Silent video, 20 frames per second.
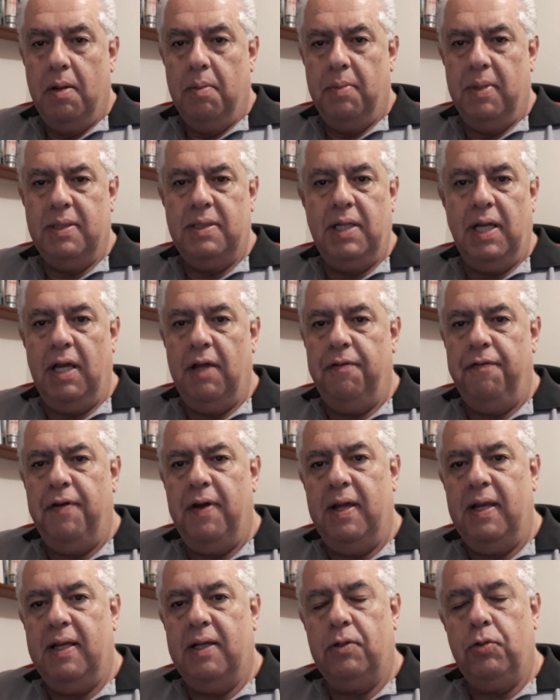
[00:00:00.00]
mas se
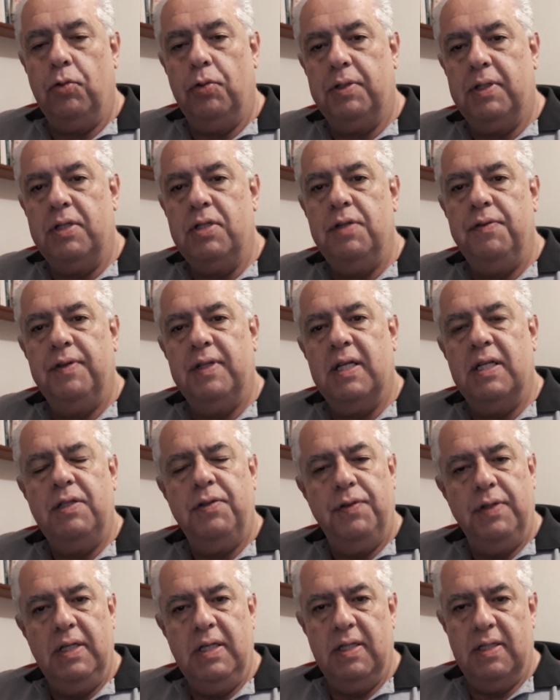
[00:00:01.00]
refere a toda atividade
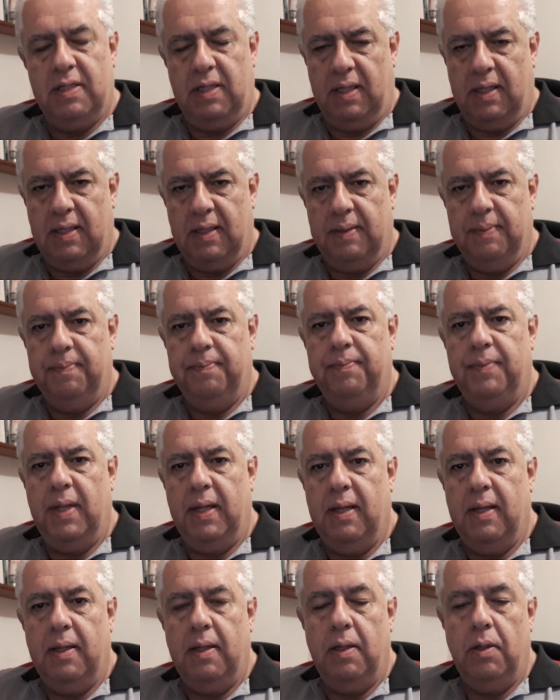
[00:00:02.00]
física,
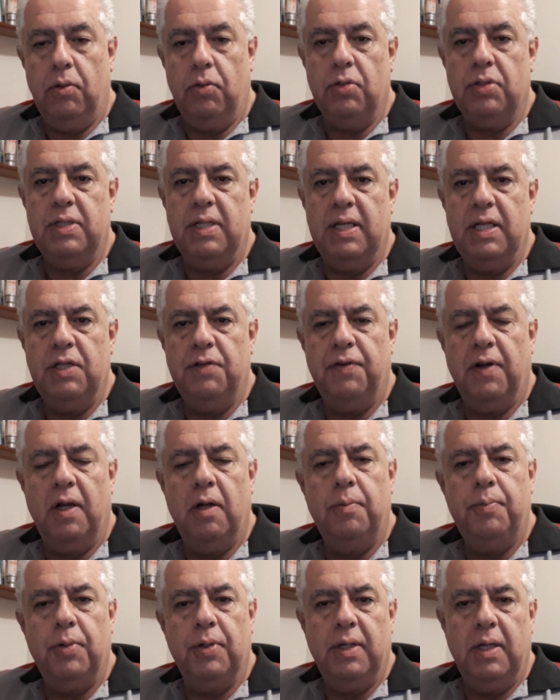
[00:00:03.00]
né? Eu gostaria de falar
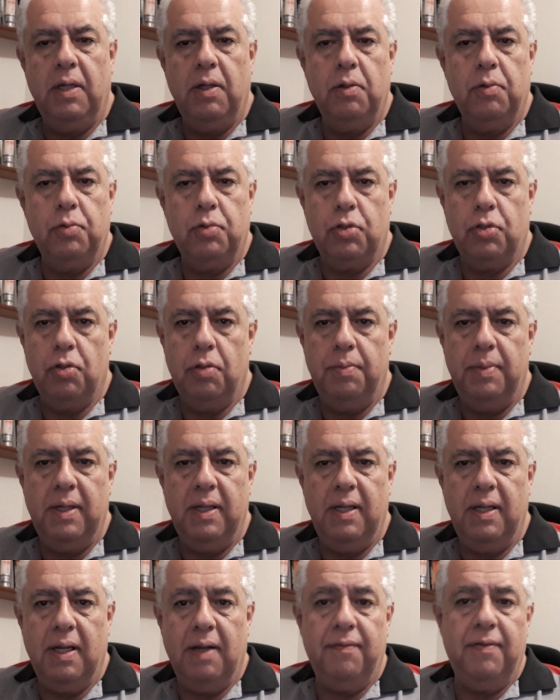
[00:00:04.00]
um pouquinho
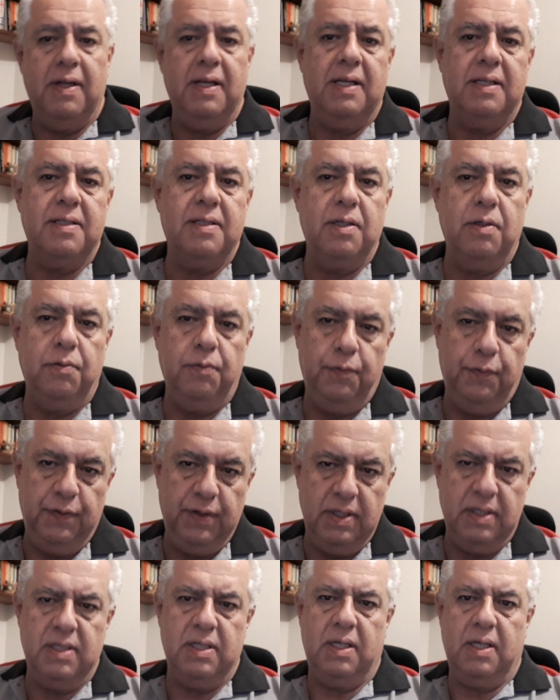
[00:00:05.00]
sobre avaliação
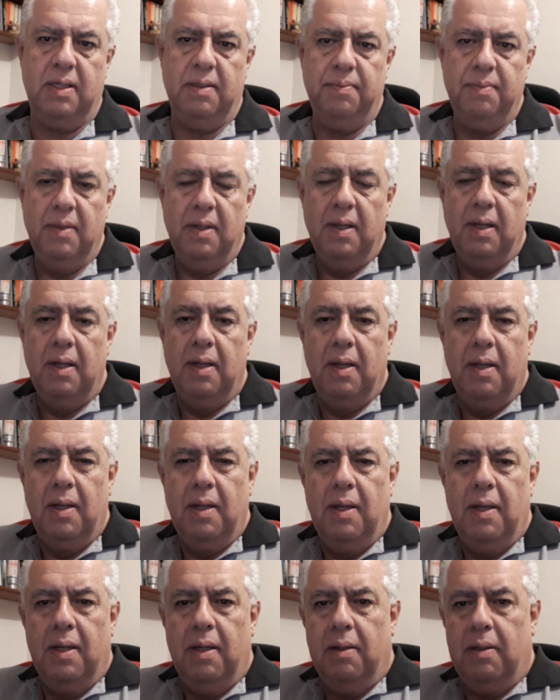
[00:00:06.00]
física.
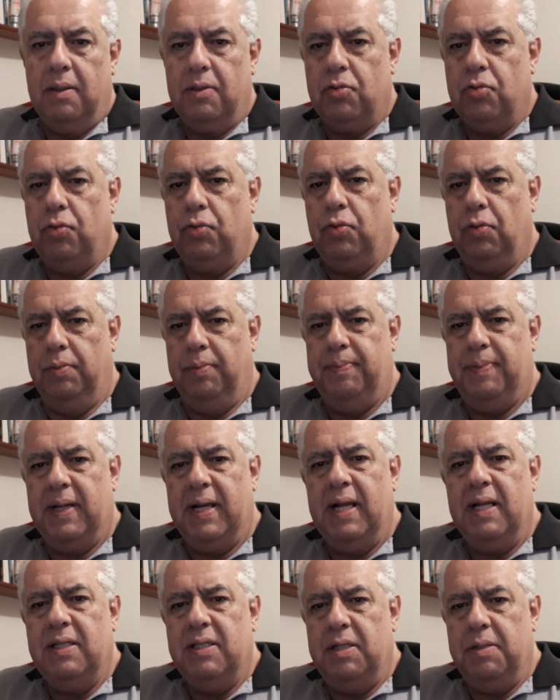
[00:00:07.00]
O é assunto
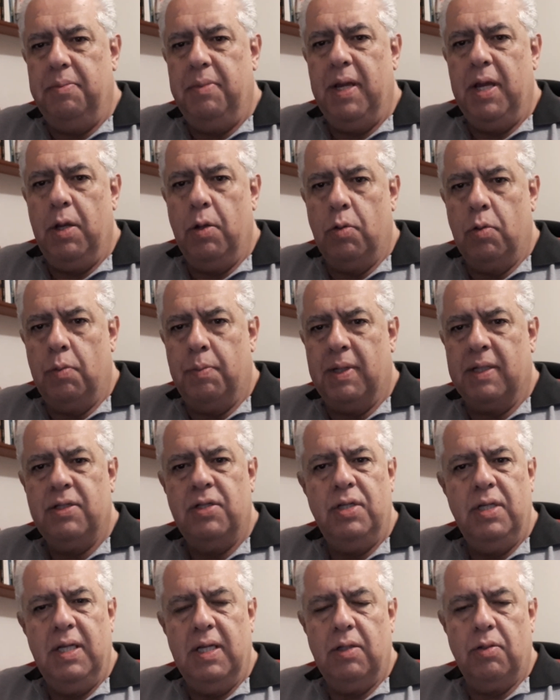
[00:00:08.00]
parece meio
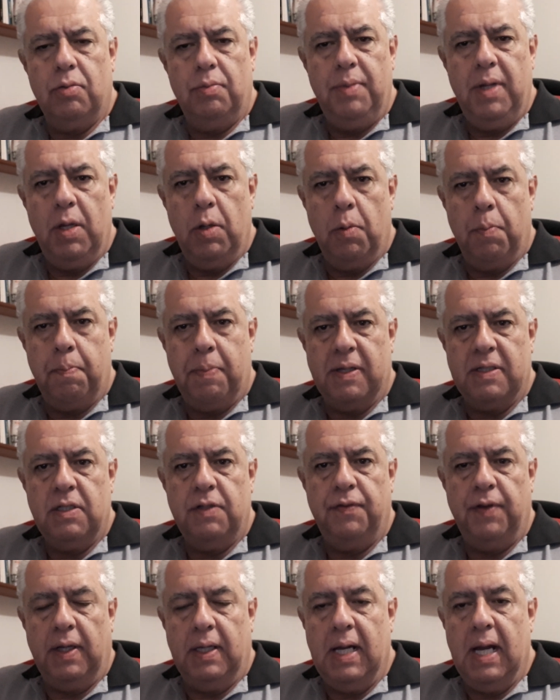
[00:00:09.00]
batido, meio
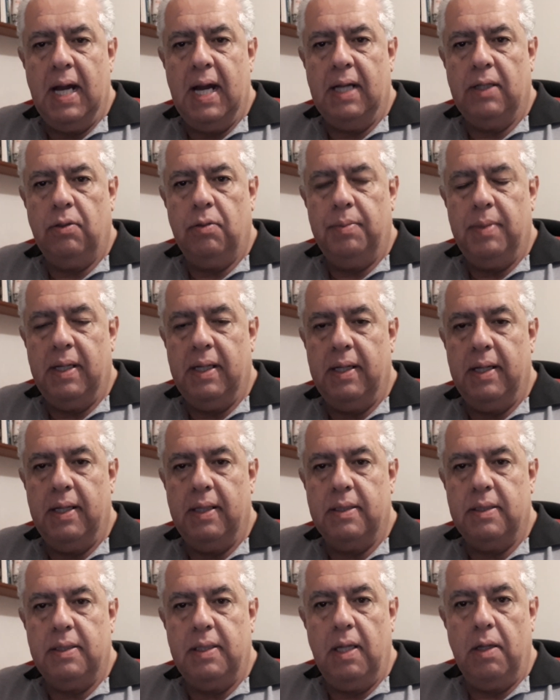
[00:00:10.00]
pacificado,
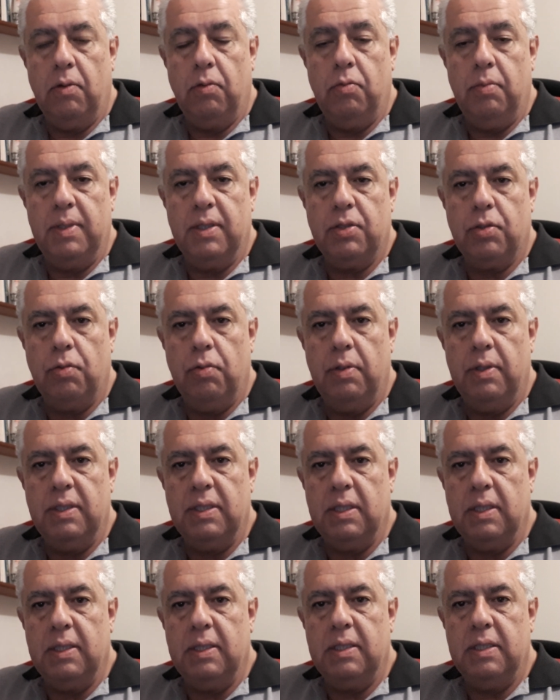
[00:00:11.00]
mas tem algumas
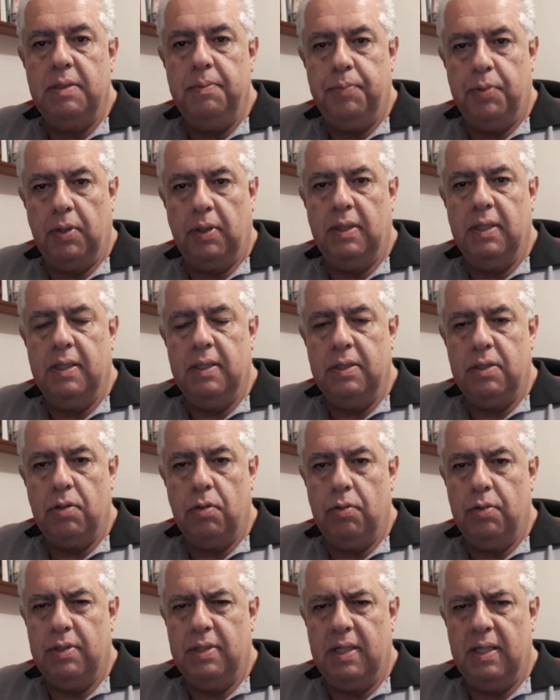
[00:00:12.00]
coisas importantes que eu
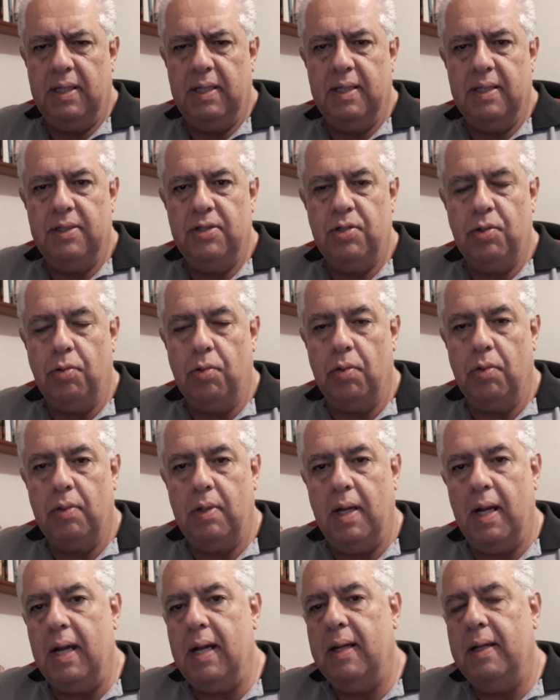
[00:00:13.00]
gostaria de
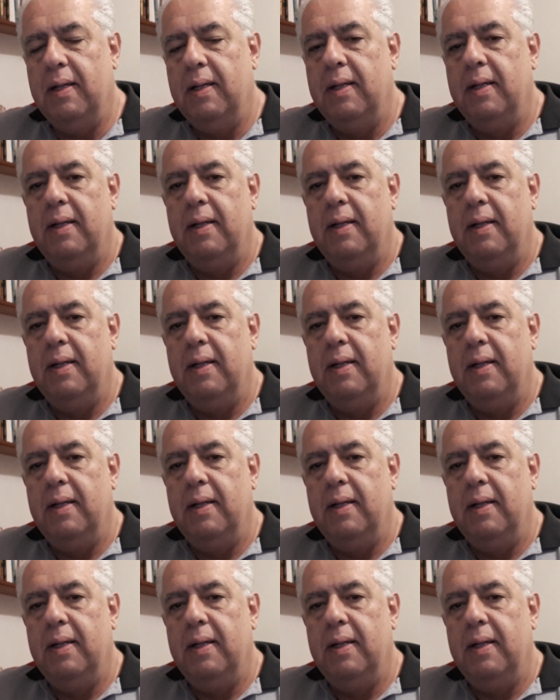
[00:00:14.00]
colocar